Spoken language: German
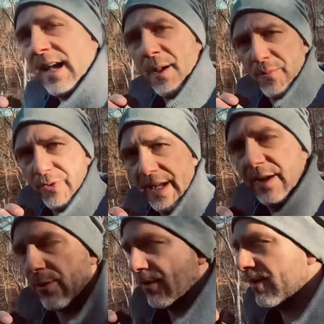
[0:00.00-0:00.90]

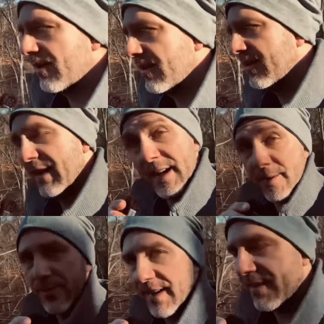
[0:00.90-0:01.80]
Empfehlung, die
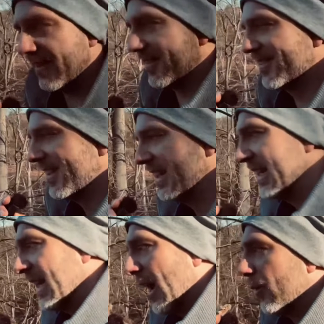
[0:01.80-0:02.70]
hilfreich ist,
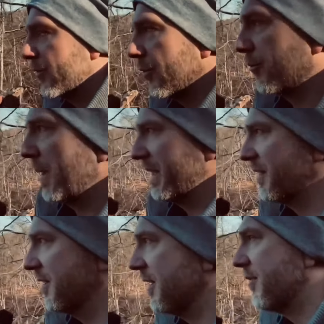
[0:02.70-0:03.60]

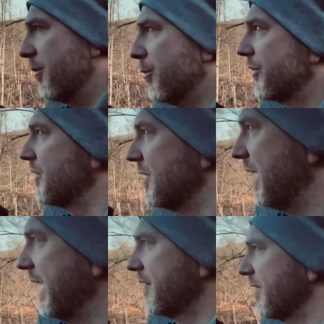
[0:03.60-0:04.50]
auszusprechen. Wir müssen
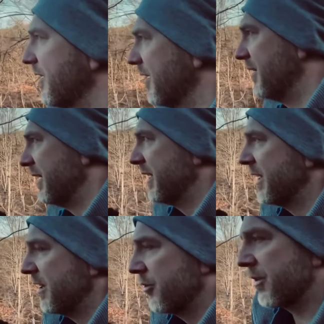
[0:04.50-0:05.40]
erst eine
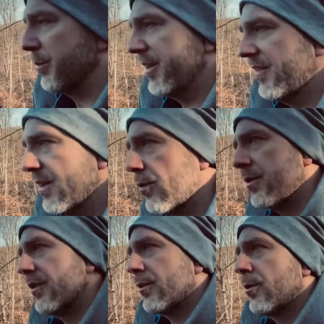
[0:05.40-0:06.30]
Stabilisierung
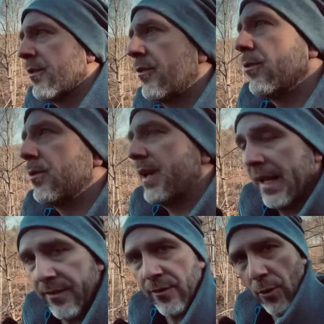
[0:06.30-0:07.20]
der Situation
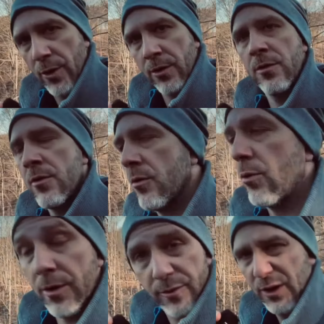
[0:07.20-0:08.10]
erzeugen
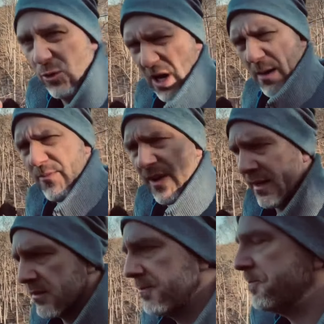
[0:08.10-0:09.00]
oder vielleicht auch
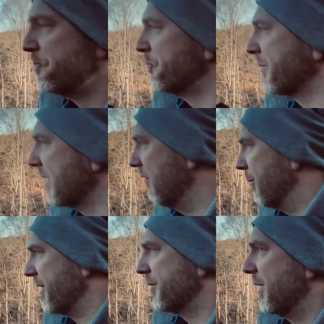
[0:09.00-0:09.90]
abwarten. Weil
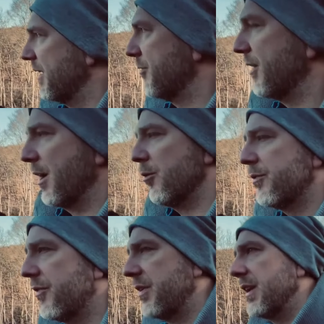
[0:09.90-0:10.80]
manchmal
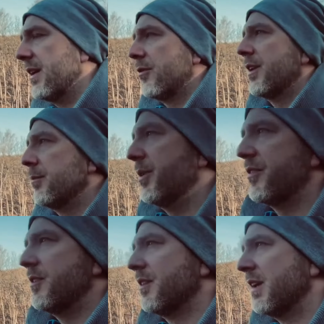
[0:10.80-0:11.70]
verlaufen sich Dinge ja wieder ein
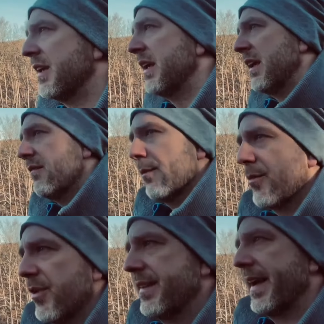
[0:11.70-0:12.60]
bisschen, wenn man
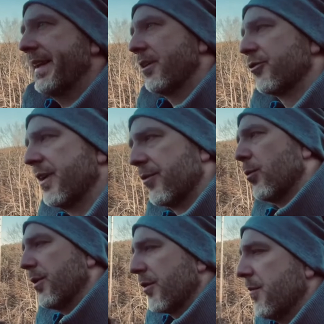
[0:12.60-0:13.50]
vielleicht einige
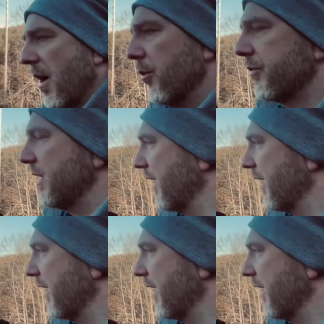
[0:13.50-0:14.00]
Stressoren aus dem Außen